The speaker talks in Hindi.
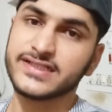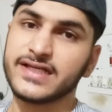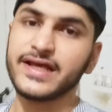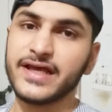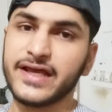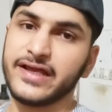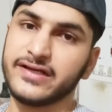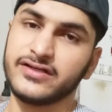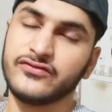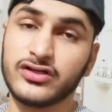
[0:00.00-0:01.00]
एंड
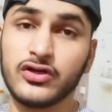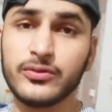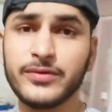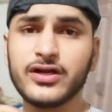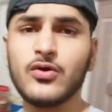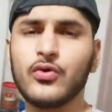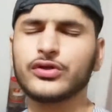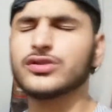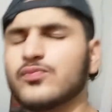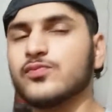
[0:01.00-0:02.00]
वर्कआउट मेरा हो गया तो
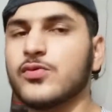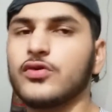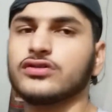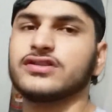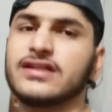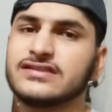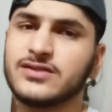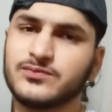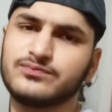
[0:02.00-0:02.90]
बहुत गजब